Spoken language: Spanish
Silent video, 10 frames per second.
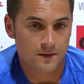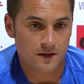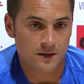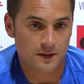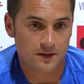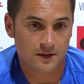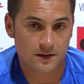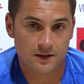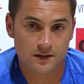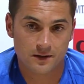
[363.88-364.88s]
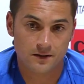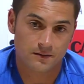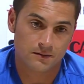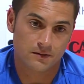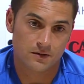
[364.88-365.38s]
Lógicamente,
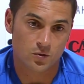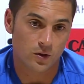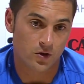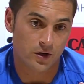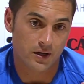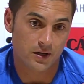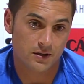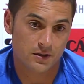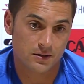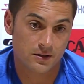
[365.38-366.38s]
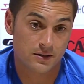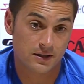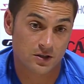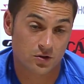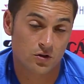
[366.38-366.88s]
los jugadores y en este
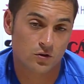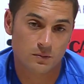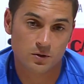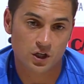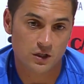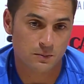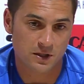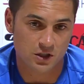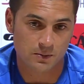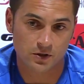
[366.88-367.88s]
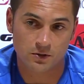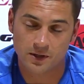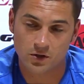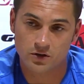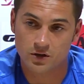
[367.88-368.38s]
caso yo y el cuerpo técnico han pasado momentos
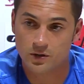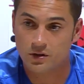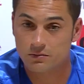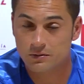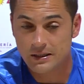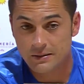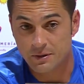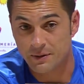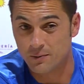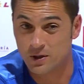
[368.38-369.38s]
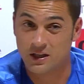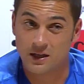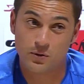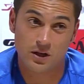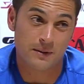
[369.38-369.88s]
malos. Yo recuerdo primera vuelta
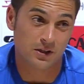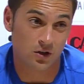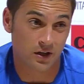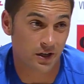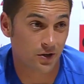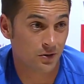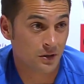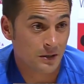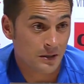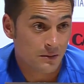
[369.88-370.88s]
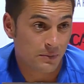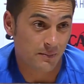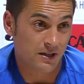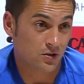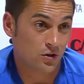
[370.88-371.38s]
después del partido del Rayo, para
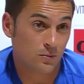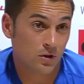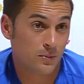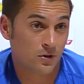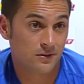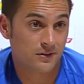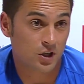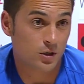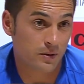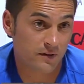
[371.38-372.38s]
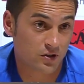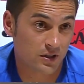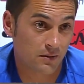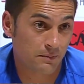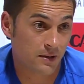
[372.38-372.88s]
mí ha sido como deportista, como
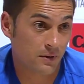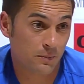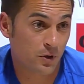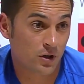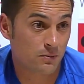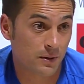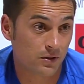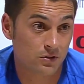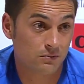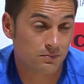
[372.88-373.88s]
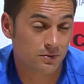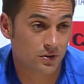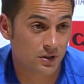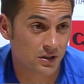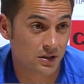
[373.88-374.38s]
profesional, para mí los peores momentos,
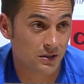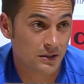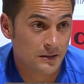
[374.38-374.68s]
porque,